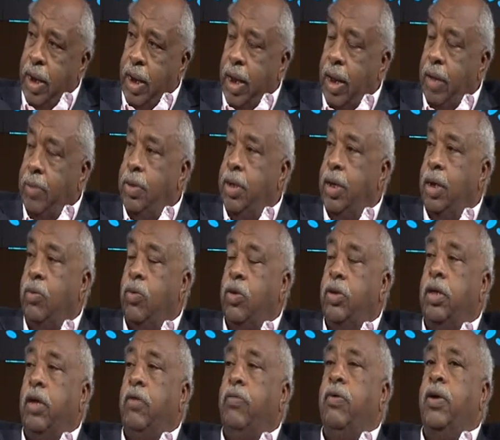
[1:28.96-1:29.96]
أكيد
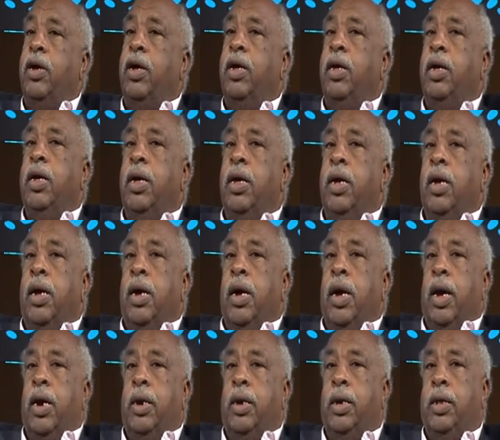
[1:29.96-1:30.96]
عندهم تجارب
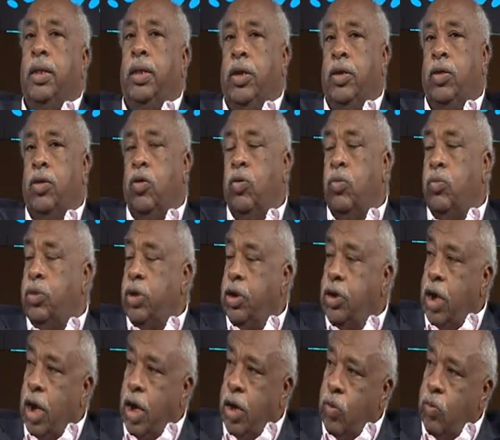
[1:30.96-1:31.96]
وخبرات و
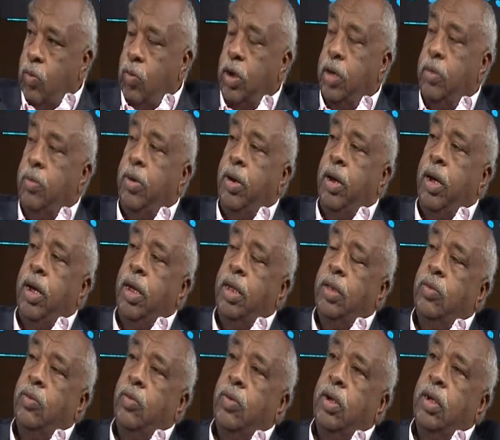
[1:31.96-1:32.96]

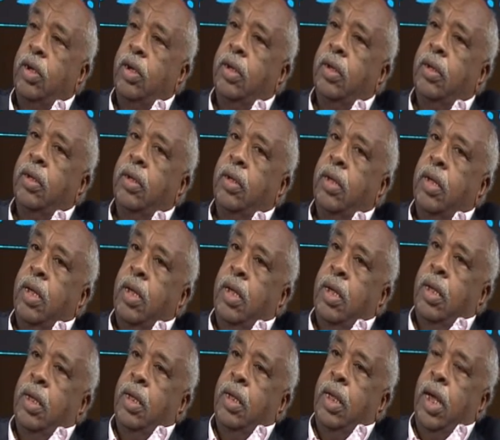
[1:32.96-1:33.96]
يعني
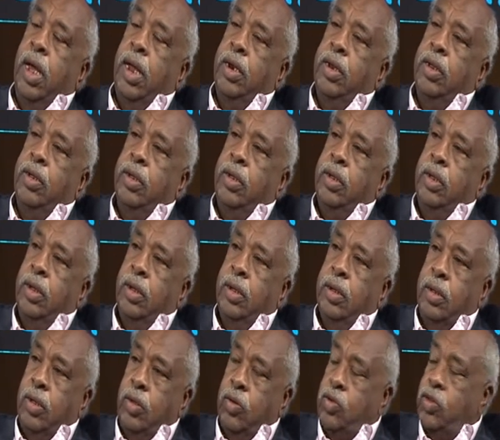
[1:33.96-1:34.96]
يستحق انه او
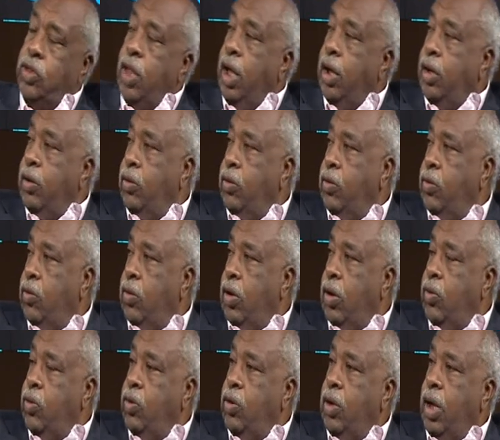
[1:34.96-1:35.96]
يعني يا ريت انه
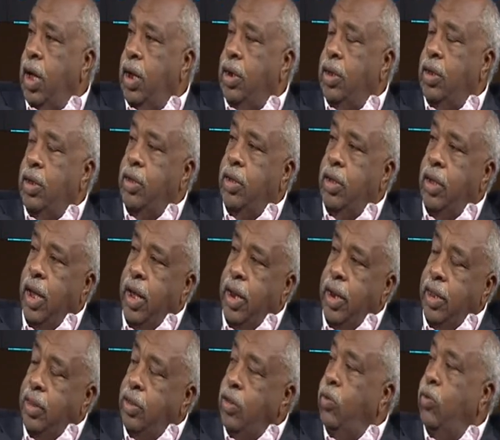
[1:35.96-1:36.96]
الناس يستفيدوا منها
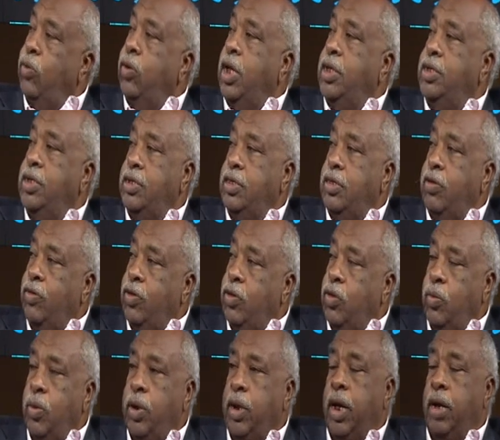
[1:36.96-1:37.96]
بشكل او باخر
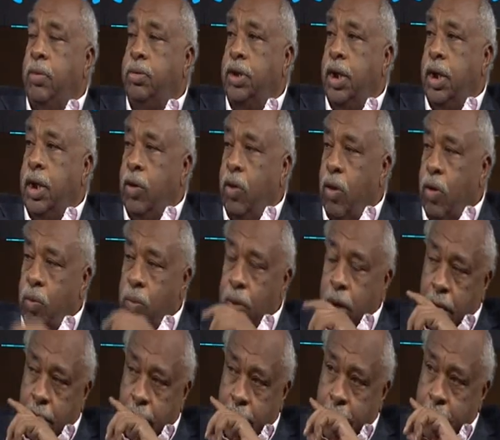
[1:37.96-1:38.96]
من
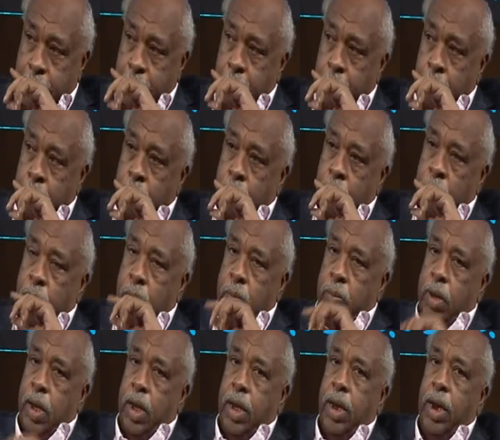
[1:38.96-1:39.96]
خلال
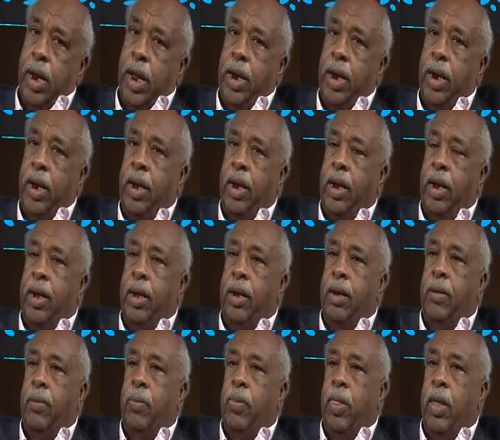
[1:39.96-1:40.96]
ال
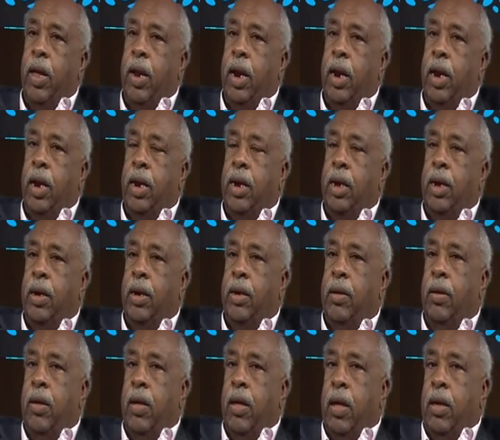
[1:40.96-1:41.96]
فتح مجالات
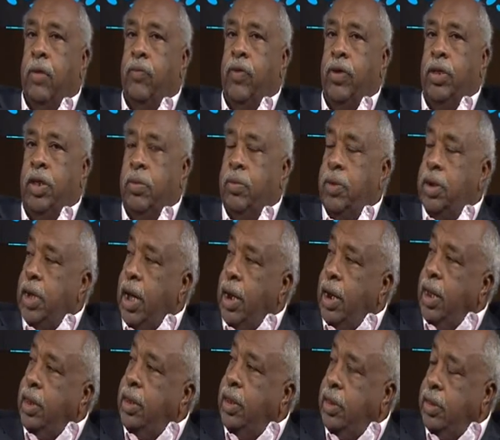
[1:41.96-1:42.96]
للتدريب
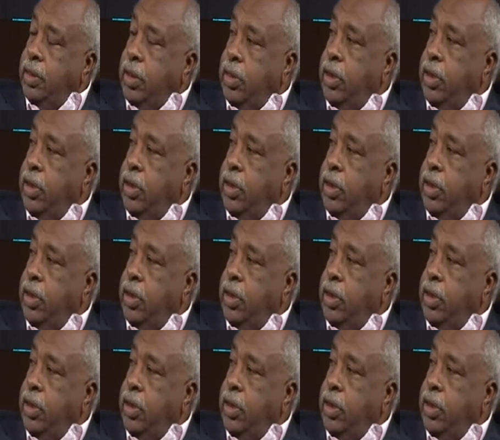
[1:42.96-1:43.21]
لتاهيل